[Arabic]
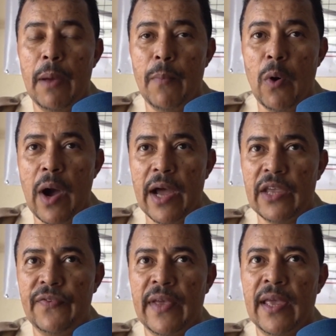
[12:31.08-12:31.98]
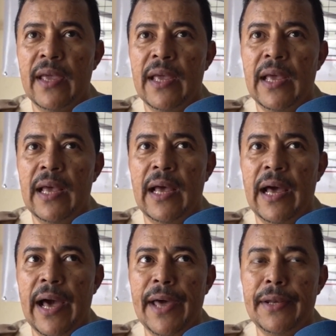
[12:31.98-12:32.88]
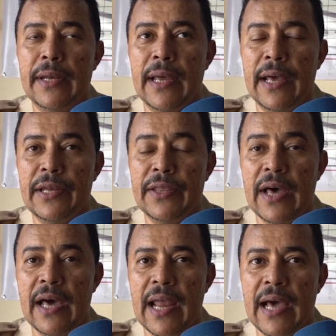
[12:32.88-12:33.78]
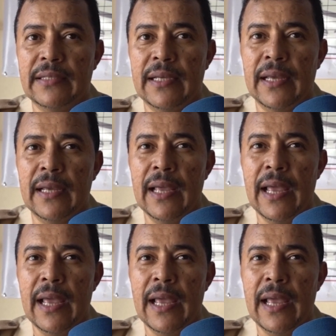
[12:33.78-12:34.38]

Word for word: مواقفه عن نضالاته